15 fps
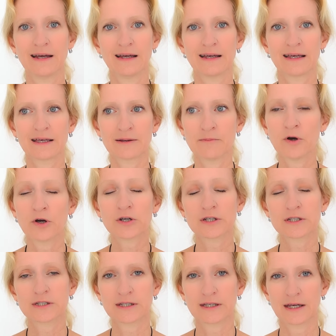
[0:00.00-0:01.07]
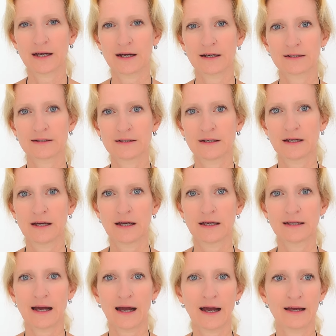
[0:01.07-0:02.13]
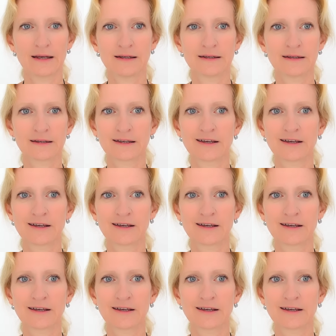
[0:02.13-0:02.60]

ich möchte gern einen